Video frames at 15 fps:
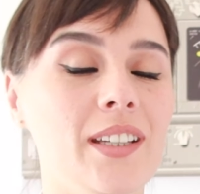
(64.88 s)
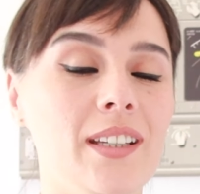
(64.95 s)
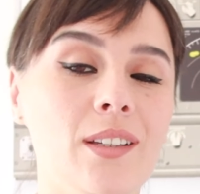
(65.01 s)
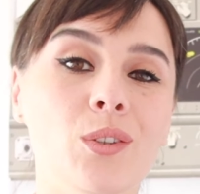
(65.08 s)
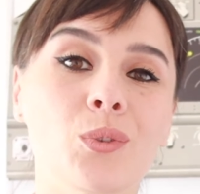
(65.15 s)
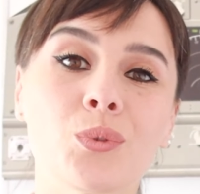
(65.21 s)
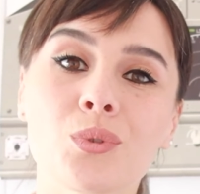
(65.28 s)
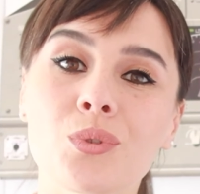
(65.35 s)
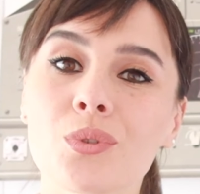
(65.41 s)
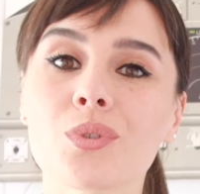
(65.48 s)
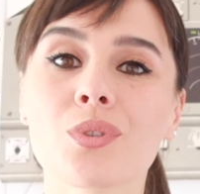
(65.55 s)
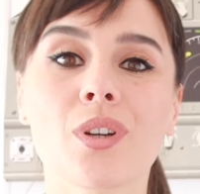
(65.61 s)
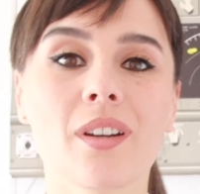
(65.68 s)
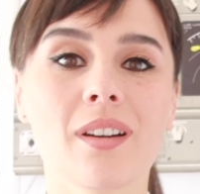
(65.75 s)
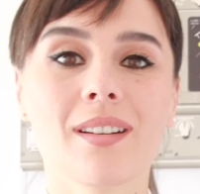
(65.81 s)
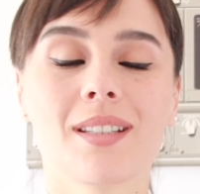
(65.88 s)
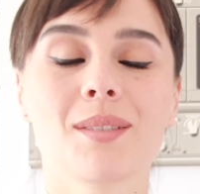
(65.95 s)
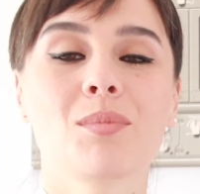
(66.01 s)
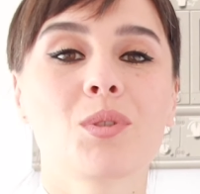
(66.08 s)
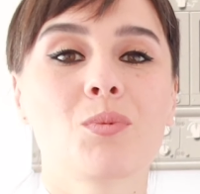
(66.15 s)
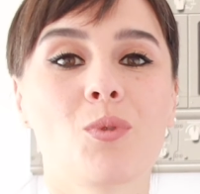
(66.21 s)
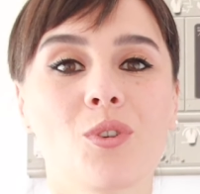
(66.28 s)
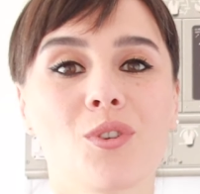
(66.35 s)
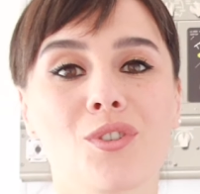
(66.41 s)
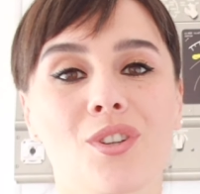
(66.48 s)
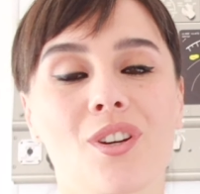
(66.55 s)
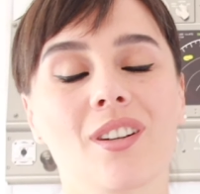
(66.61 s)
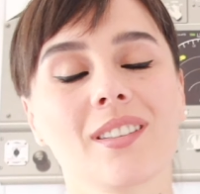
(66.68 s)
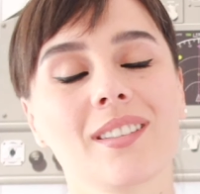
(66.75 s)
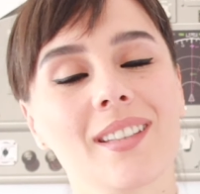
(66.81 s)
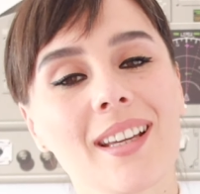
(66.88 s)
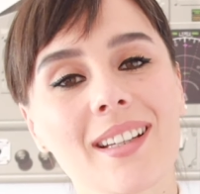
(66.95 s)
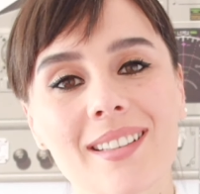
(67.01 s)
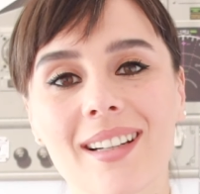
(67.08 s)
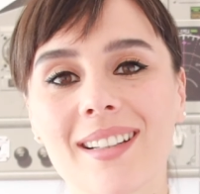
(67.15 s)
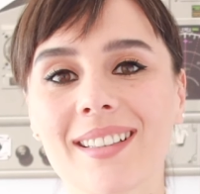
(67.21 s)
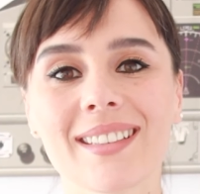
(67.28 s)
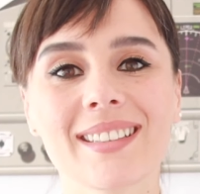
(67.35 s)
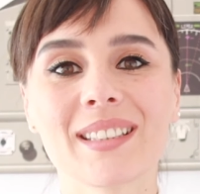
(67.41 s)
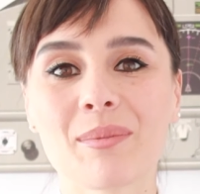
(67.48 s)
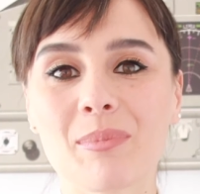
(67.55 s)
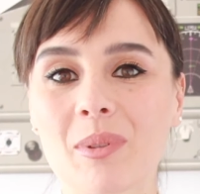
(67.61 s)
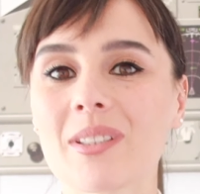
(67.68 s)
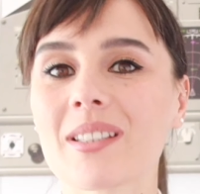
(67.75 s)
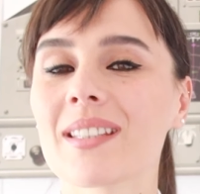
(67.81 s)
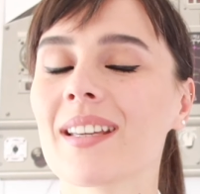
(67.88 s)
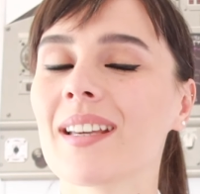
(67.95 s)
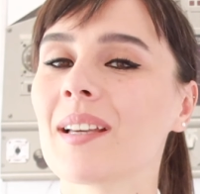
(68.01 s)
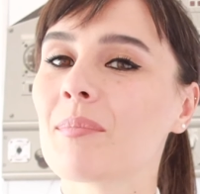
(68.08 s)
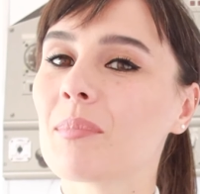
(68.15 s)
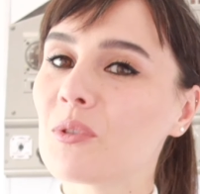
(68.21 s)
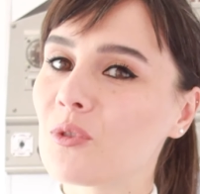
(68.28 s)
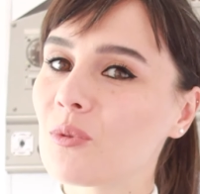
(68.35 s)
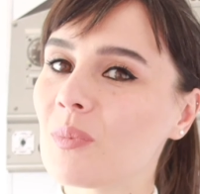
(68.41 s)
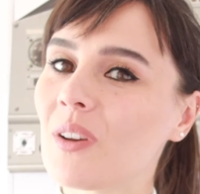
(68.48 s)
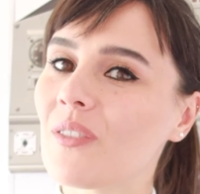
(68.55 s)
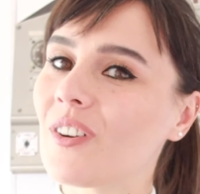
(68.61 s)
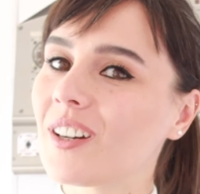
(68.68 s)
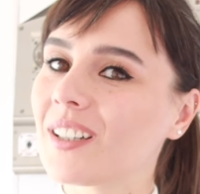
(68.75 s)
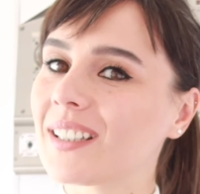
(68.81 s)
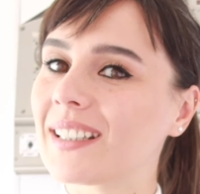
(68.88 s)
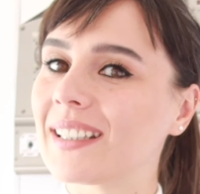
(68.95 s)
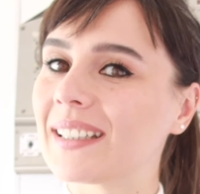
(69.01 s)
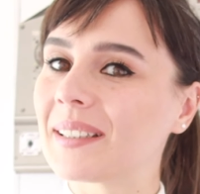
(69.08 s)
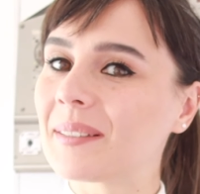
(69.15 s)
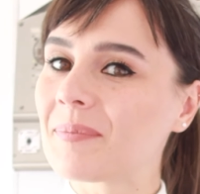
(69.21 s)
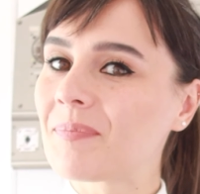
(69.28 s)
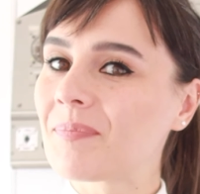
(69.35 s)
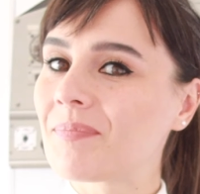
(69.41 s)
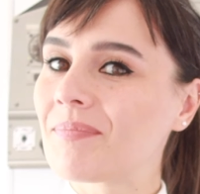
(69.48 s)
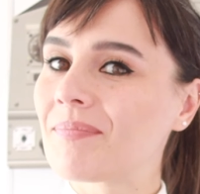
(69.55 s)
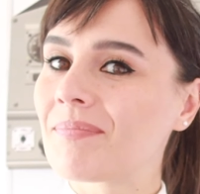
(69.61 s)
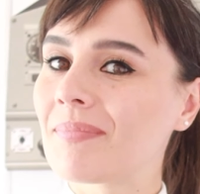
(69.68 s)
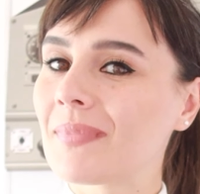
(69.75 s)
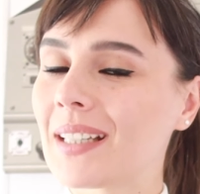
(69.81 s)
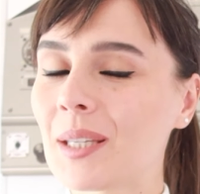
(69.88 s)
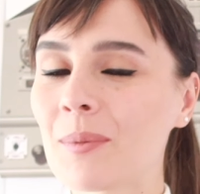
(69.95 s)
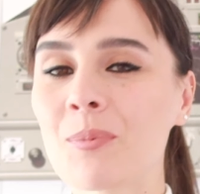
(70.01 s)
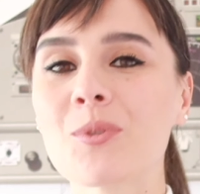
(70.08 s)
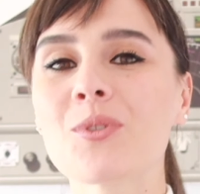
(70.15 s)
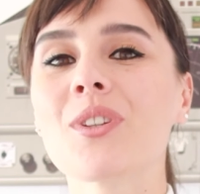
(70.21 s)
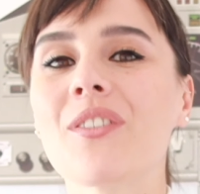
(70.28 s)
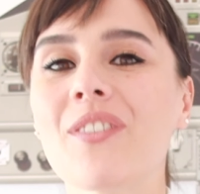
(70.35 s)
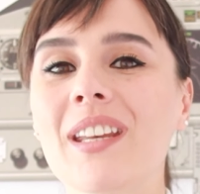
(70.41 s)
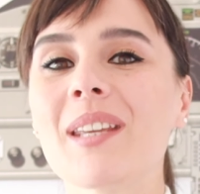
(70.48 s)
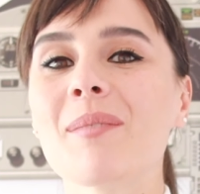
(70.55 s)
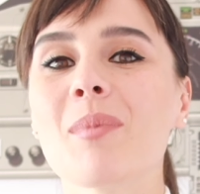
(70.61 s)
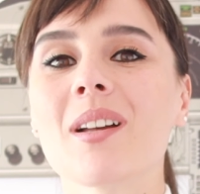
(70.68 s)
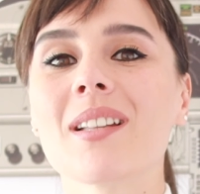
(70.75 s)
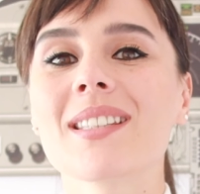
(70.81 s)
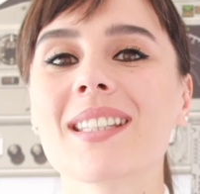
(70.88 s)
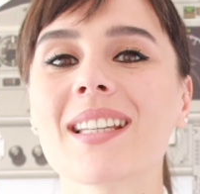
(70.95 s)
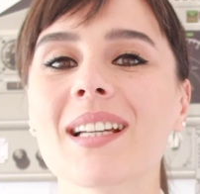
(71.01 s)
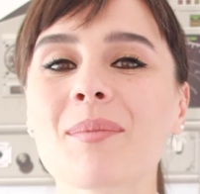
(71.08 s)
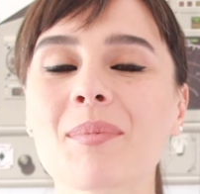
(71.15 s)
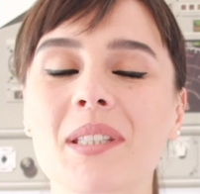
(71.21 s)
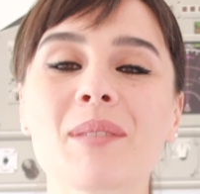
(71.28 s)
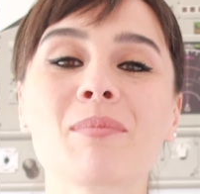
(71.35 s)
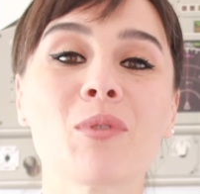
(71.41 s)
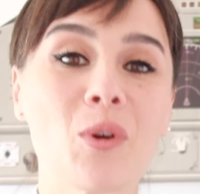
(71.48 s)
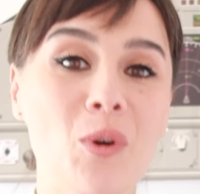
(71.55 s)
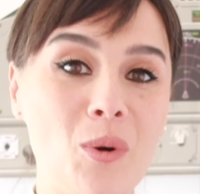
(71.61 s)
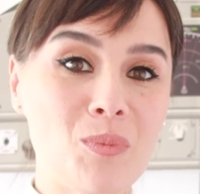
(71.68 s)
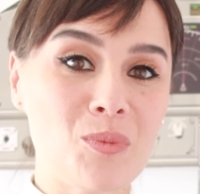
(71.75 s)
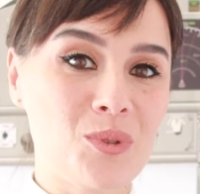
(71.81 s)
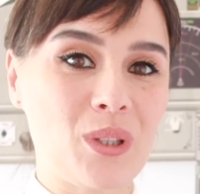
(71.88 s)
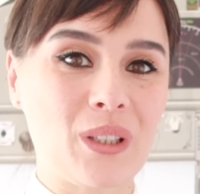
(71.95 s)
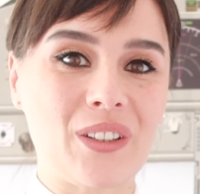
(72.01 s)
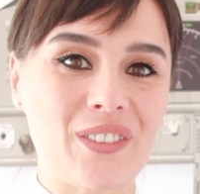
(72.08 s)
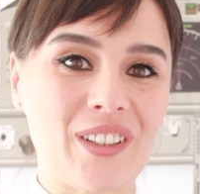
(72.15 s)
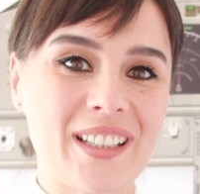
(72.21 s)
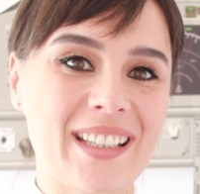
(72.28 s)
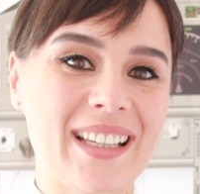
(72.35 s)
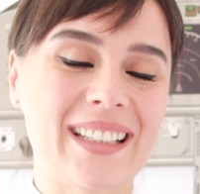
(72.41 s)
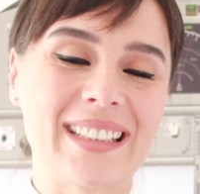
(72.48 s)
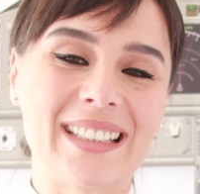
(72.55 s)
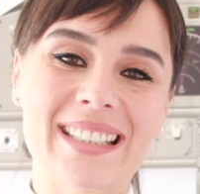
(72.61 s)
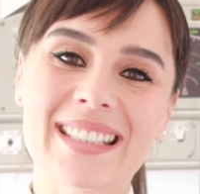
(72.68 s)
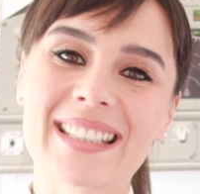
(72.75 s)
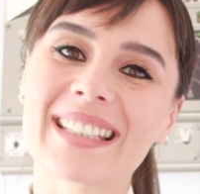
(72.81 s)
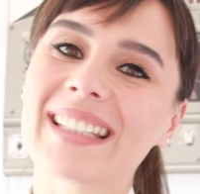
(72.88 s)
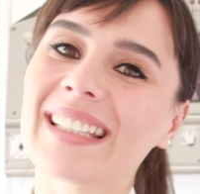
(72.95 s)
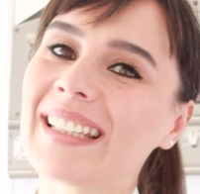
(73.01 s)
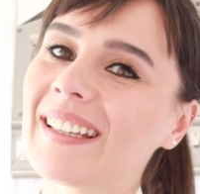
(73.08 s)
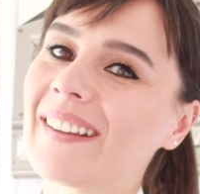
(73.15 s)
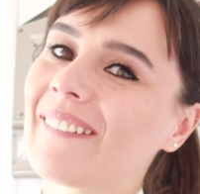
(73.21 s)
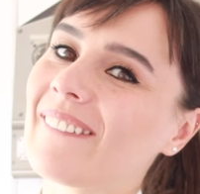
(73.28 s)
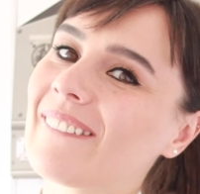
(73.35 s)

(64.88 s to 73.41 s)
ve uçuş hayatımız boyunca tekrarladığımız bir cümle var ki ipucu da vereyim hatta bizim logomuzda da var kendisi.